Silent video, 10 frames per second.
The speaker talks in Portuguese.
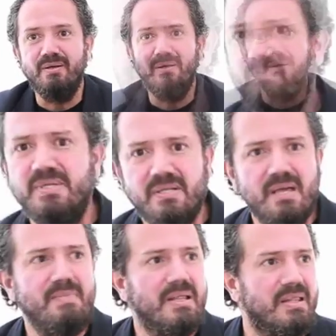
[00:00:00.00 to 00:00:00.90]
A psique
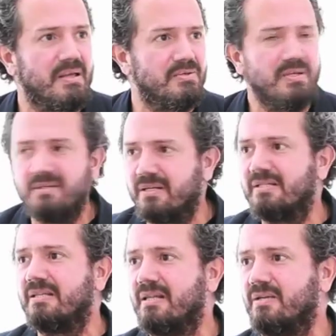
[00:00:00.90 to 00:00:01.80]
é imanente, né?
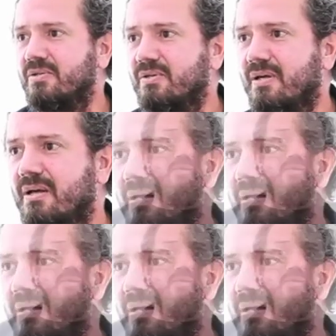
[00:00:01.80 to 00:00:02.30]
transcendente.